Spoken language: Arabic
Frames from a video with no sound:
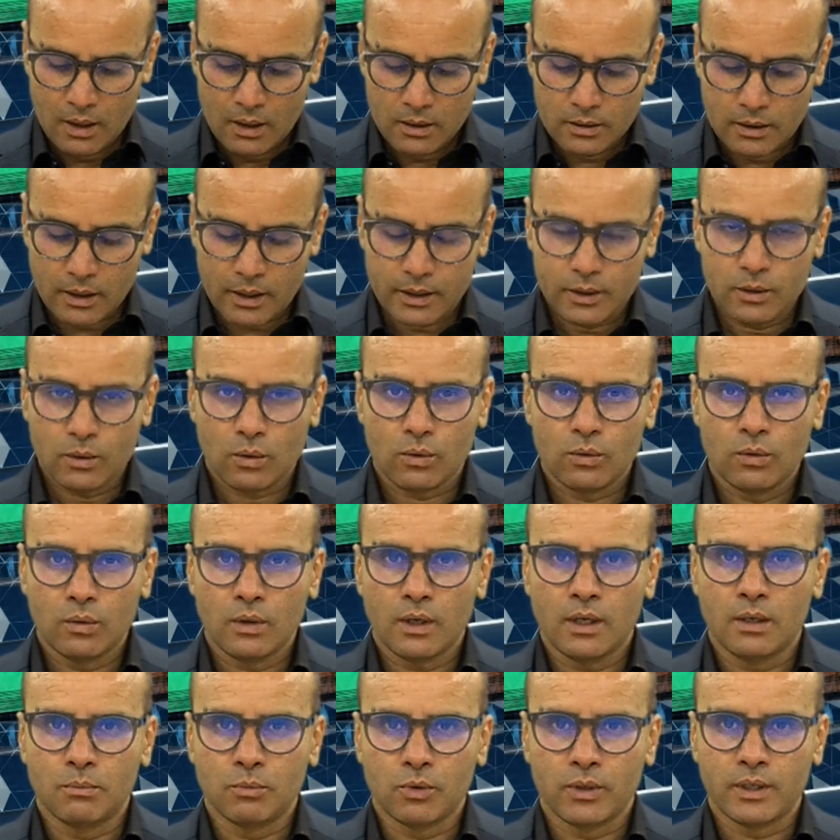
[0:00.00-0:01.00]
تغير
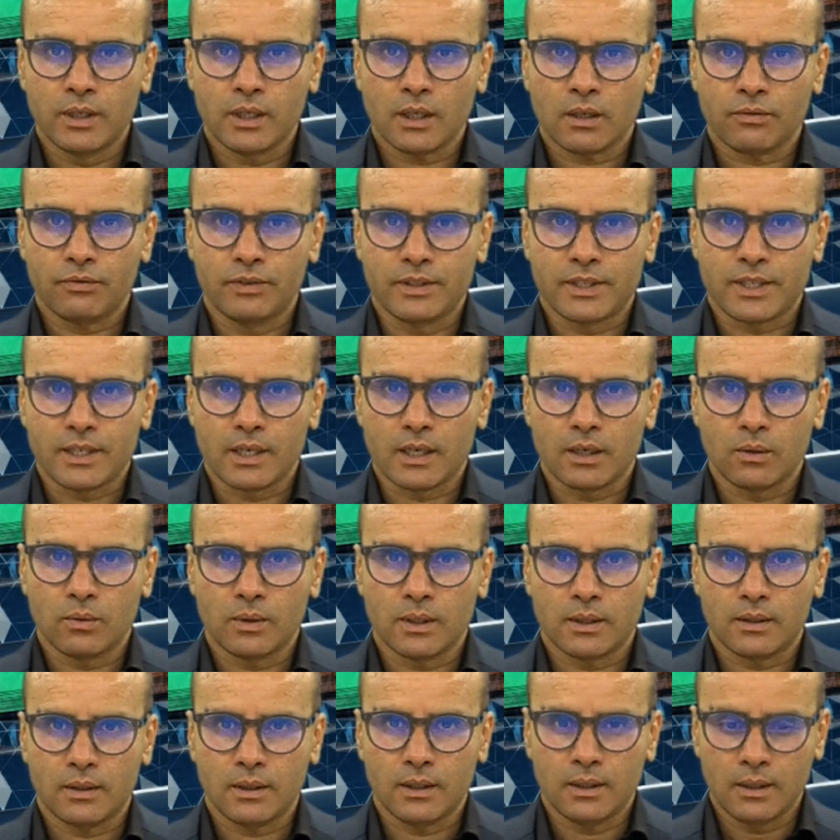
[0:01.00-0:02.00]
المناخ في
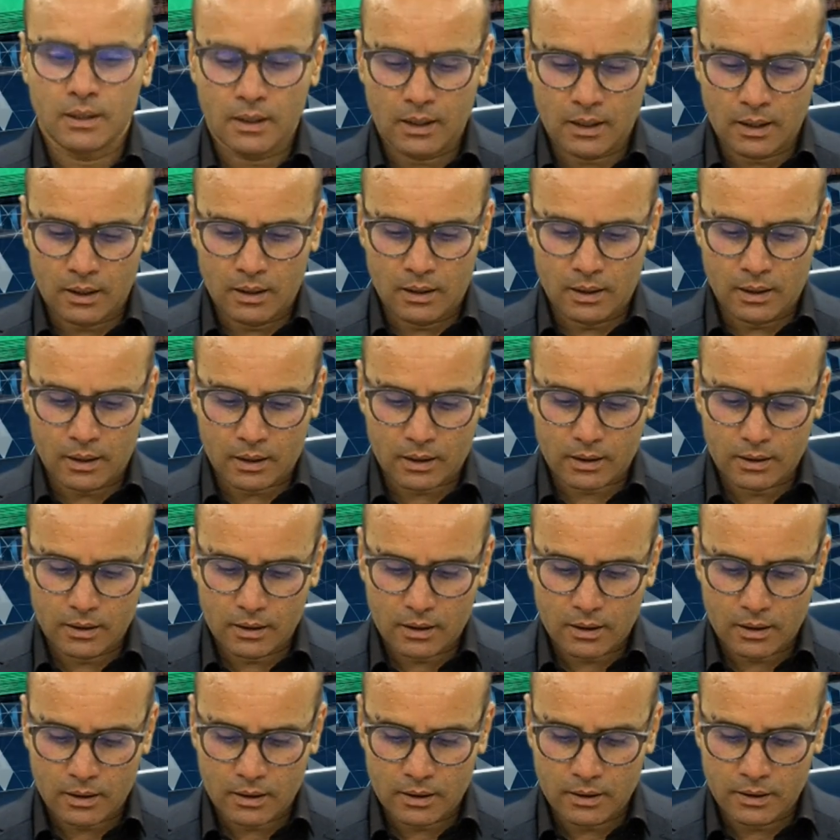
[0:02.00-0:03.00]
السنوات
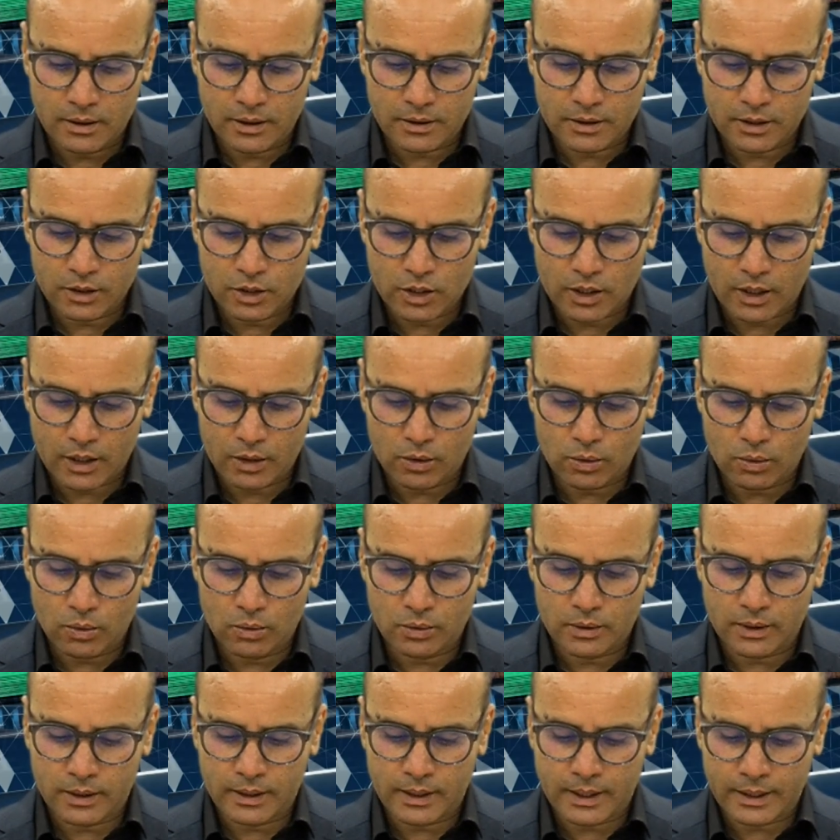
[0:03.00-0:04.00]
الأخيرة نتج عنه
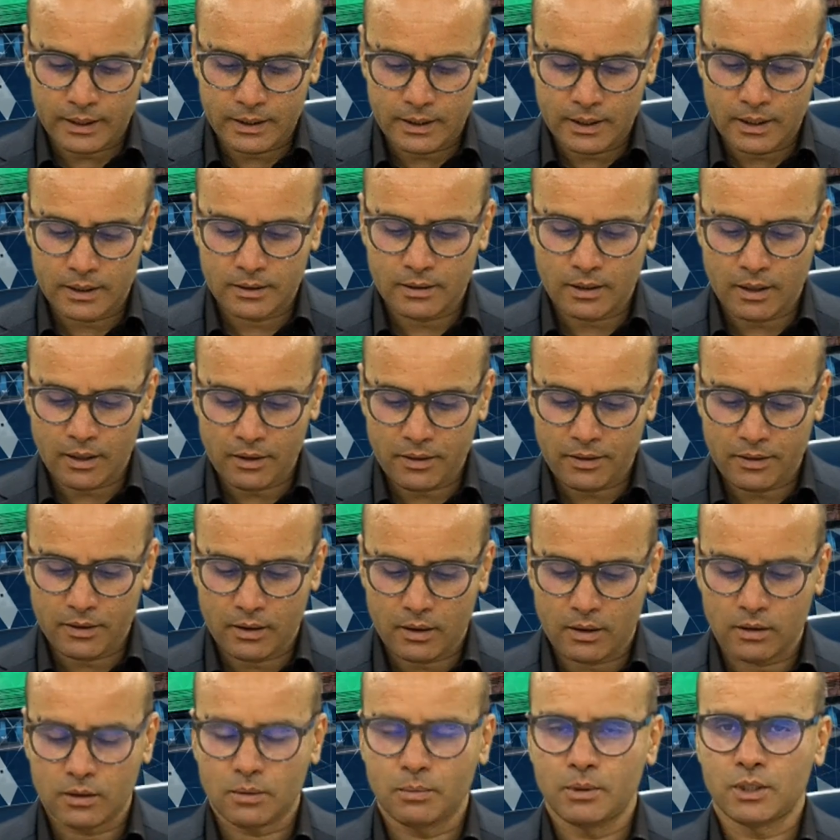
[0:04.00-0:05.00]
تداعيات
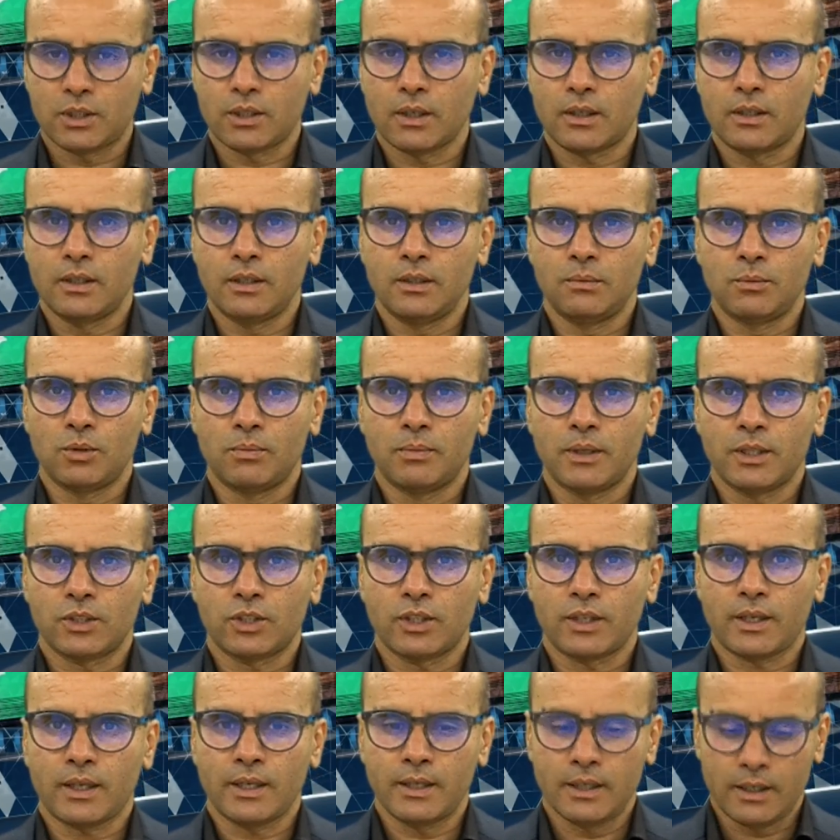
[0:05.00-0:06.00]
أثرت بشكل
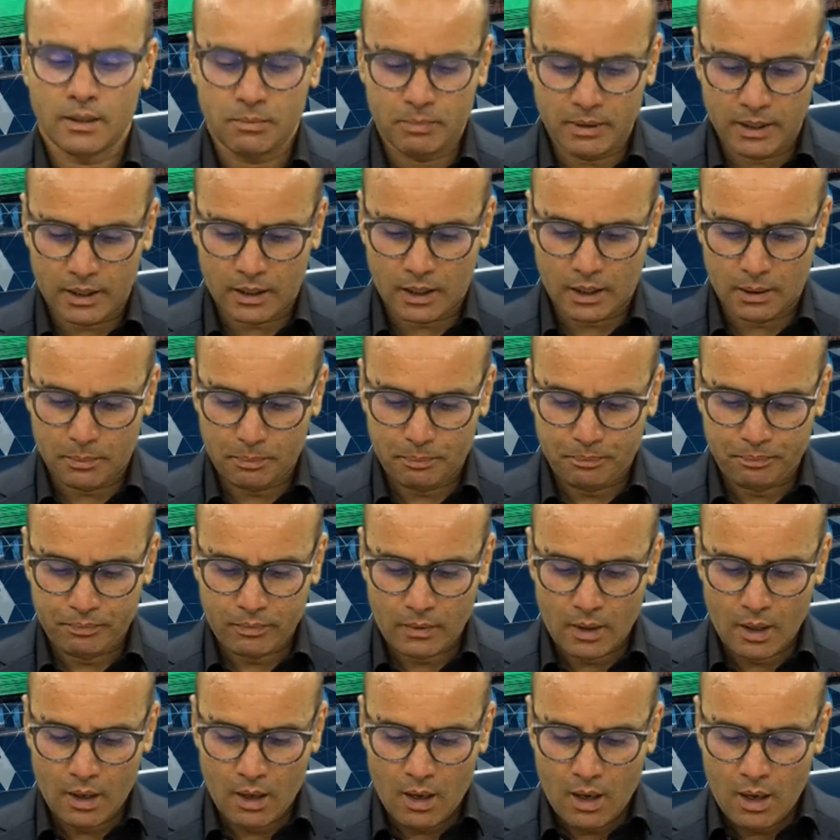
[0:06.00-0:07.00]
مباشر على البيئة
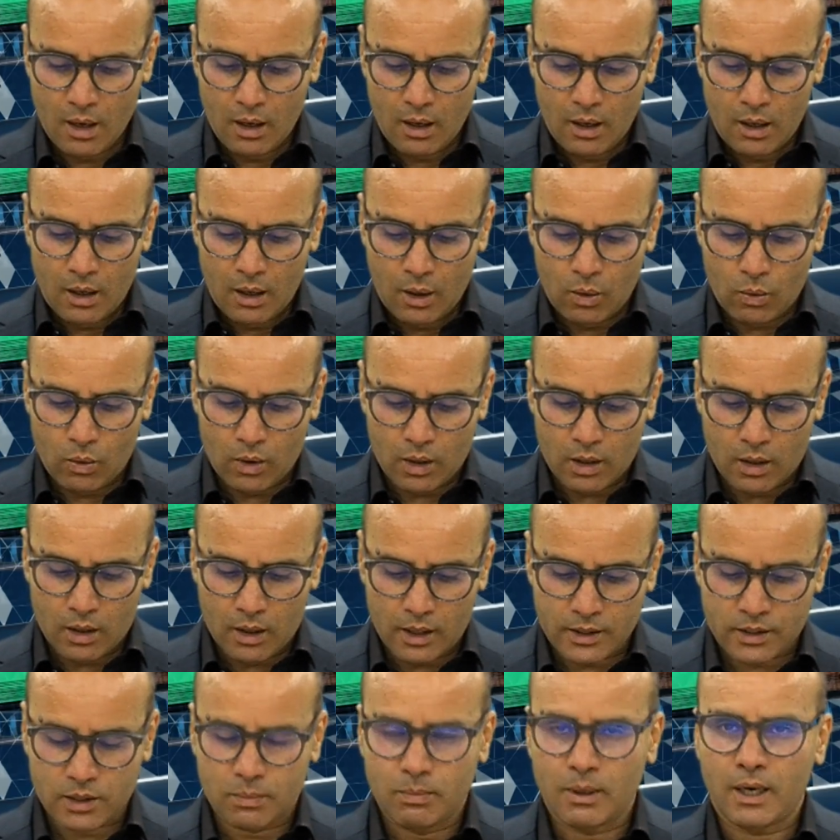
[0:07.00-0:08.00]

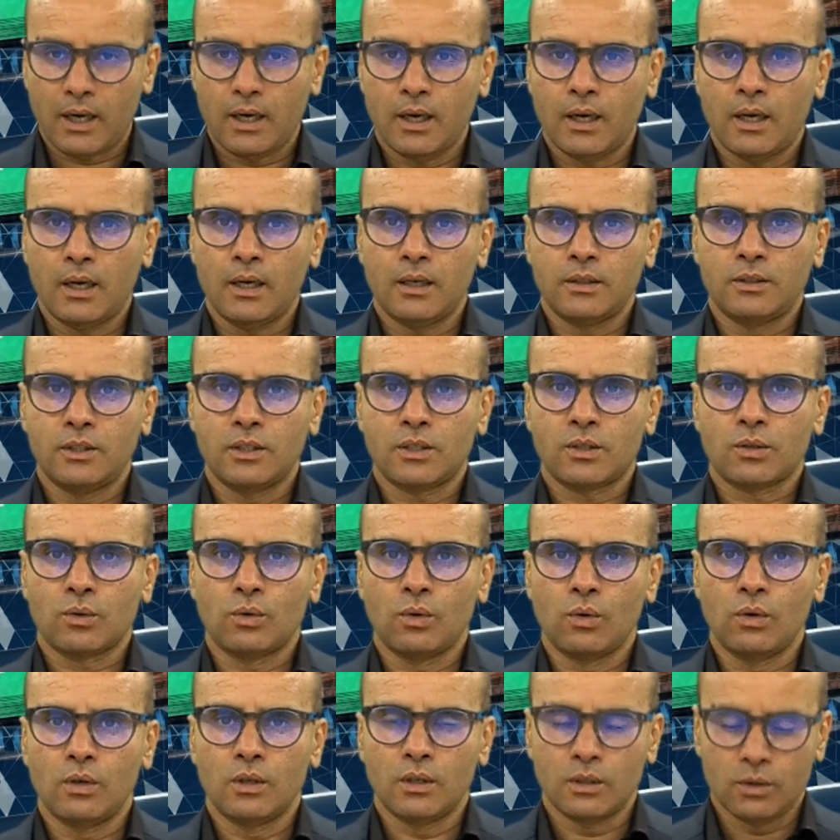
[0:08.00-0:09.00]
وأصبح هاجس
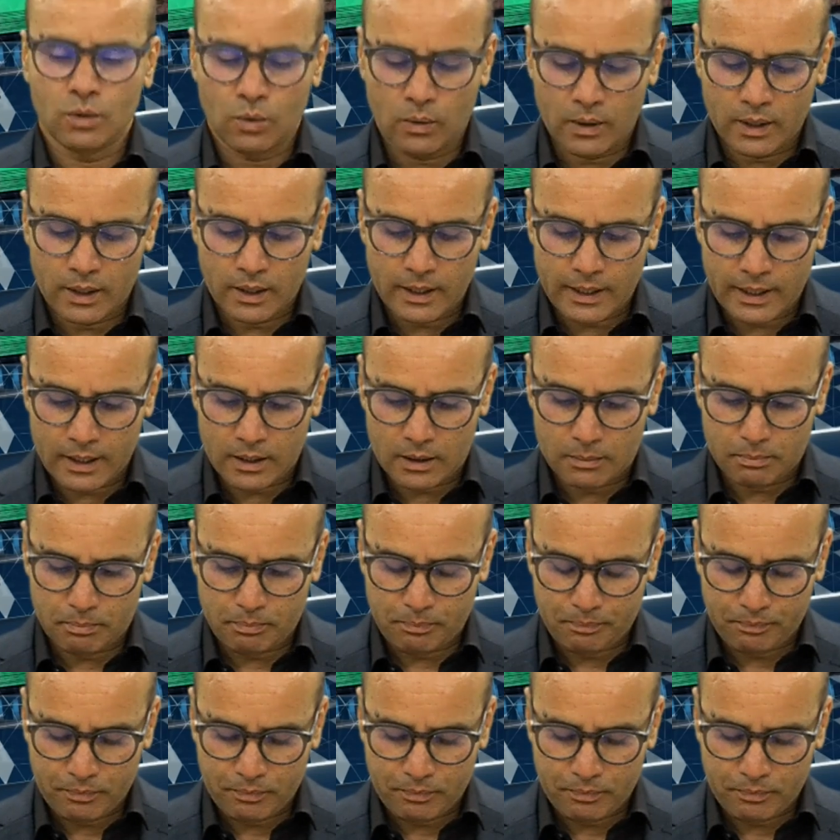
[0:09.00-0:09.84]
كل دول العالم